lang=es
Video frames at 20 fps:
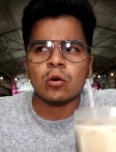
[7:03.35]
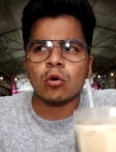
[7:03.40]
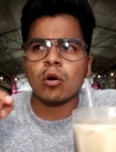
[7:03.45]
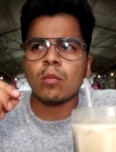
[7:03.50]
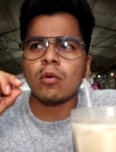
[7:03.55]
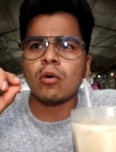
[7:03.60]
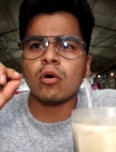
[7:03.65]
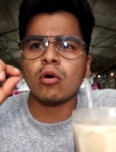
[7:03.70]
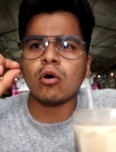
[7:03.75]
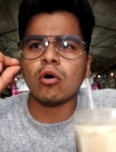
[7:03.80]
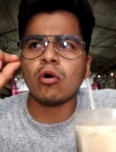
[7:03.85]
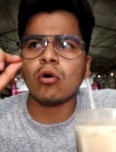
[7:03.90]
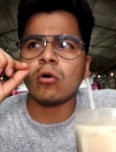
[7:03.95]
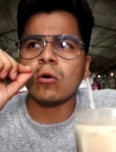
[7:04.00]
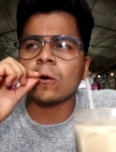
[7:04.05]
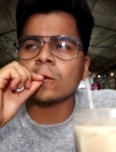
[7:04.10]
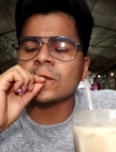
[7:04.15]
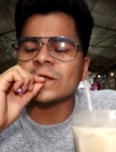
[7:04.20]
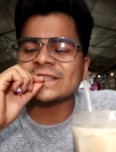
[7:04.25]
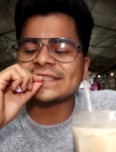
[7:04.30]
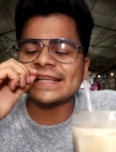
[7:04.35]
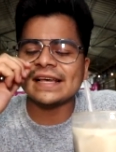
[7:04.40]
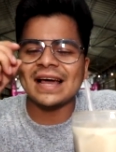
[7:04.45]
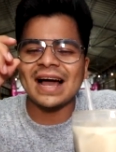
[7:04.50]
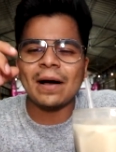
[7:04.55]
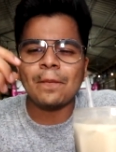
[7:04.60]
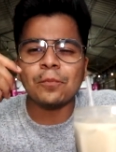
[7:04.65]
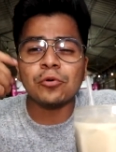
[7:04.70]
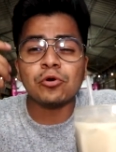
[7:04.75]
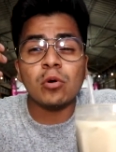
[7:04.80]
Como, no sé,
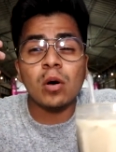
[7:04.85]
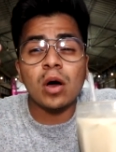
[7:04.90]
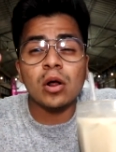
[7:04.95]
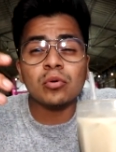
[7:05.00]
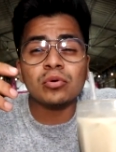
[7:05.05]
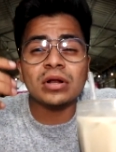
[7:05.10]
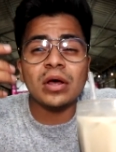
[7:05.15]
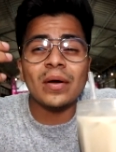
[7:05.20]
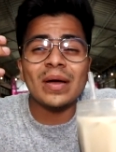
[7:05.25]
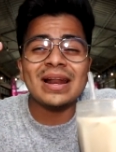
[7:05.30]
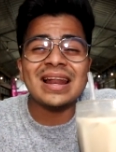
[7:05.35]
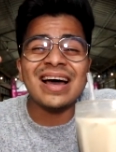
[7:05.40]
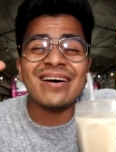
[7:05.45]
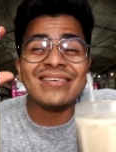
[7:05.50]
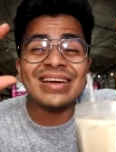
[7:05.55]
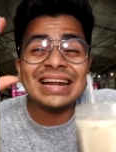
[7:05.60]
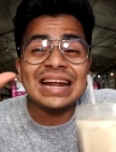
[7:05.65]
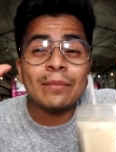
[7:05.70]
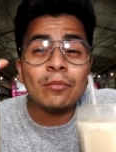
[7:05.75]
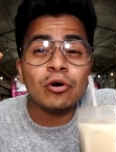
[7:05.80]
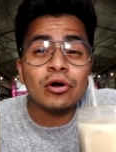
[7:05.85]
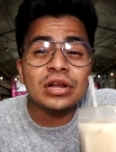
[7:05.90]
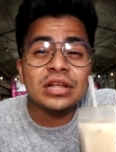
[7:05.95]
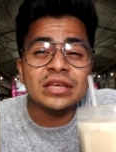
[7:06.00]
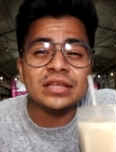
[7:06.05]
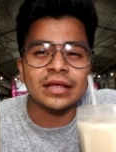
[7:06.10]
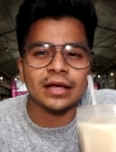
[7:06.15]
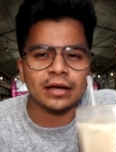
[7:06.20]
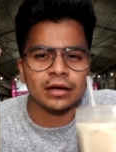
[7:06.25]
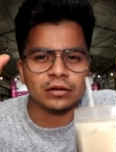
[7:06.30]
¿han probado alguna vez la avena
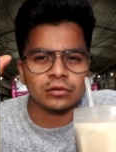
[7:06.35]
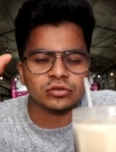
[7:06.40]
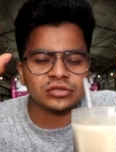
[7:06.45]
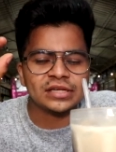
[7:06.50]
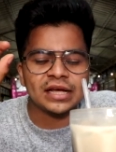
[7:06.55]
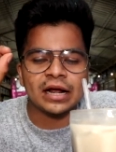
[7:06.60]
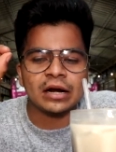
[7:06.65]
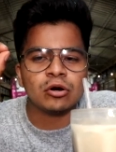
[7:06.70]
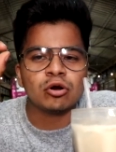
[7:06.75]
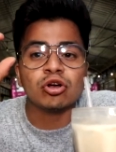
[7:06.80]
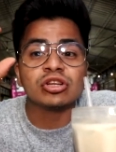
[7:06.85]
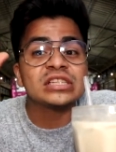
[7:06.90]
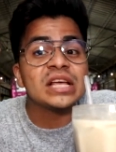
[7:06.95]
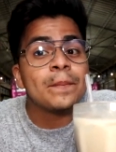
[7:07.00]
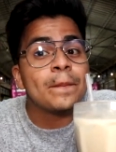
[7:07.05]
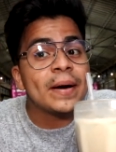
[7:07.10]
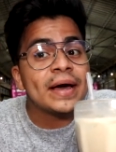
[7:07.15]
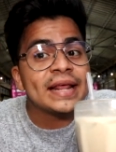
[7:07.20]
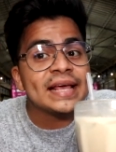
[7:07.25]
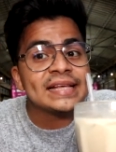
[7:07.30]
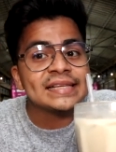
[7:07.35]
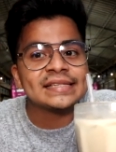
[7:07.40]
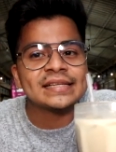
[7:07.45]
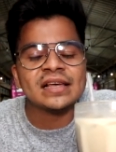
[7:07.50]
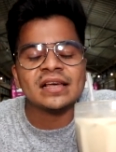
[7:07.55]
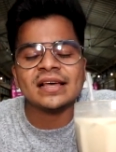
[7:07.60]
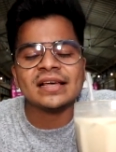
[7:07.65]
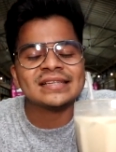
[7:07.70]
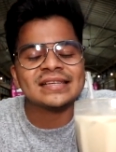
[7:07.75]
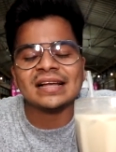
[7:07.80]
molida? O sea, no se
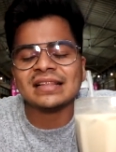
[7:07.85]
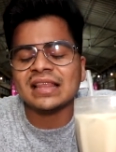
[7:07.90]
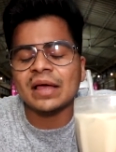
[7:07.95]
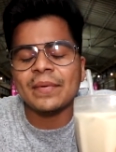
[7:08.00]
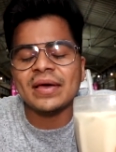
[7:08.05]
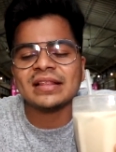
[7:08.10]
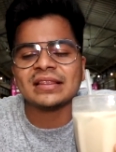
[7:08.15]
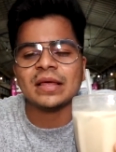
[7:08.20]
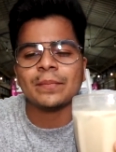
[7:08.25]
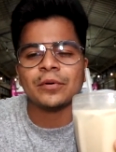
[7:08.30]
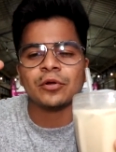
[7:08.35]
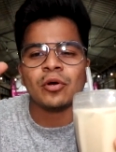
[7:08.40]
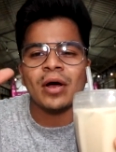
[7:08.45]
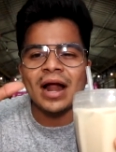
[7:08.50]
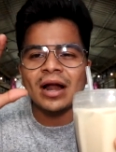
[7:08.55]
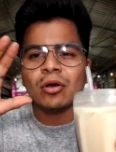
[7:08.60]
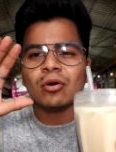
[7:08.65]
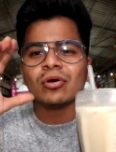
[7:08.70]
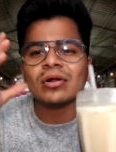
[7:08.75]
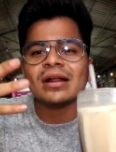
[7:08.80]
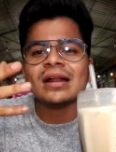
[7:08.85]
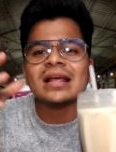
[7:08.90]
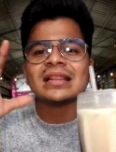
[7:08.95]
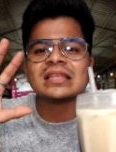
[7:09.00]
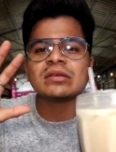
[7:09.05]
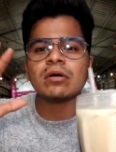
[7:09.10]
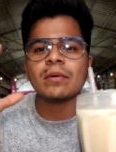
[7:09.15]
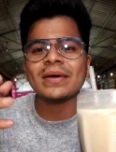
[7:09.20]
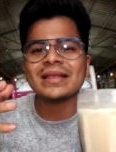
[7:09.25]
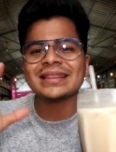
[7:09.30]
parece exactamente, pero es algo
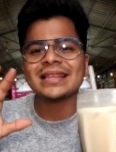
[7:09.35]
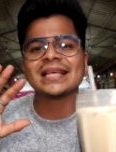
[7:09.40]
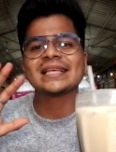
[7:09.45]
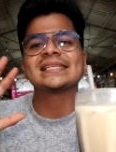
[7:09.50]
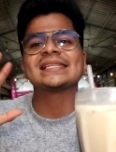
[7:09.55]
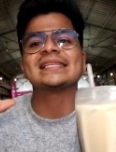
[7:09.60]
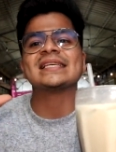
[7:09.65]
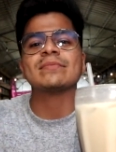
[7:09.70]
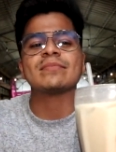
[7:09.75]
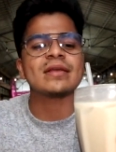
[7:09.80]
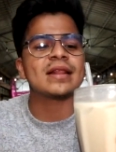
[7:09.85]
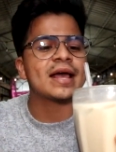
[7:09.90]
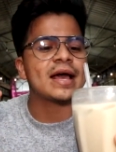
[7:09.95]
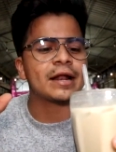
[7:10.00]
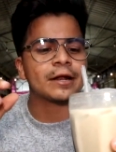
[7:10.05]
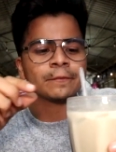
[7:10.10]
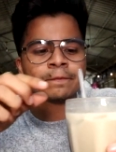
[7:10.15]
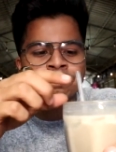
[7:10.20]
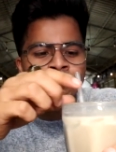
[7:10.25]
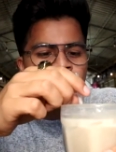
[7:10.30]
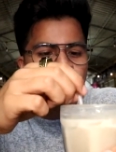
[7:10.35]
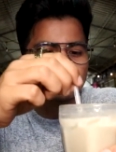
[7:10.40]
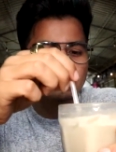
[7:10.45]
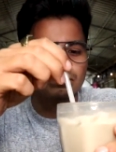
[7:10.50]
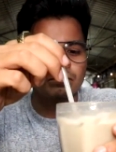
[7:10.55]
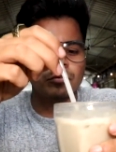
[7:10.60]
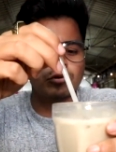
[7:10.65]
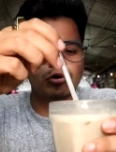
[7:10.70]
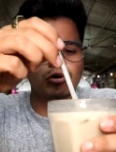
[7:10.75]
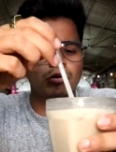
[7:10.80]
relativamente similar
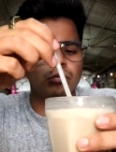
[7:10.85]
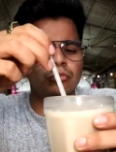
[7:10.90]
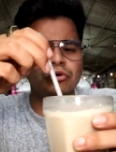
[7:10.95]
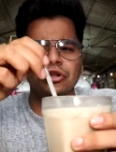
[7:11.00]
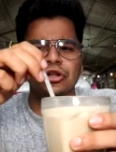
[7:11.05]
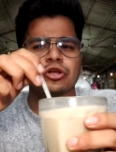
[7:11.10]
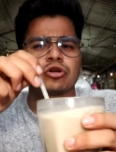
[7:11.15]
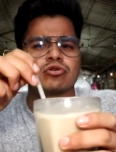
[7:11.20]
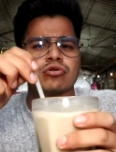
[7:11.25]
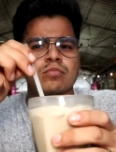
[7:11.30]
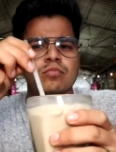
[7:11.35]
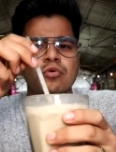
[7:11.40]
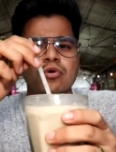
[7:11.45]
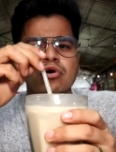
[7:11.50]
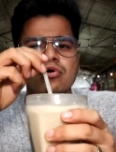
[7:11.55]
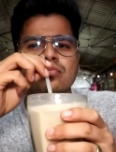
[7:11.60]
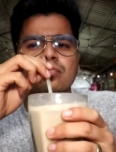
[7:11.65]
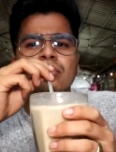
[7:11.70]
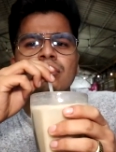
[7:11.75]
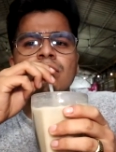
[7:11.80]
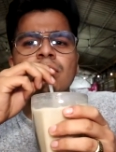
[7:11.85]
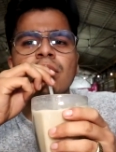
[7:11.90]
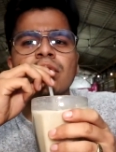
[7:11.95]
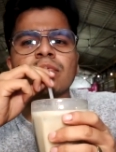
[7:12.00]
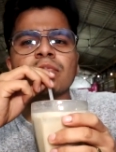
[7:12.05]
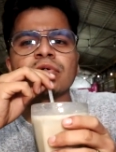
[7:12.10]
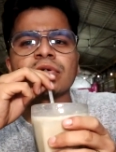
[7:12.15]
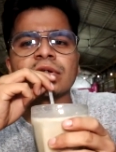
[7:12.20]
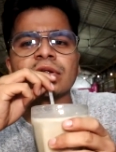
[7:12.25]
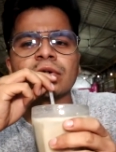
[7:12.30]
pero muy rico, muy, muy,
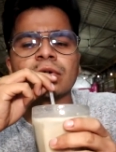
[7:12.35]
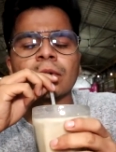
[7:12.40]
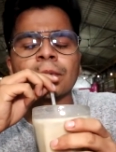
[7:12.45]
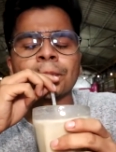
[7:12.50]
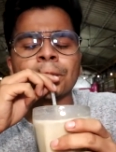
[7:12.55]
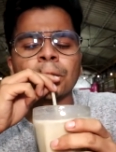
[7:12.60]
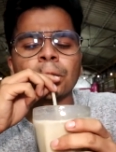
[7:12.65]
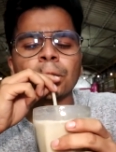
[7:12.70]
muy, muy rico.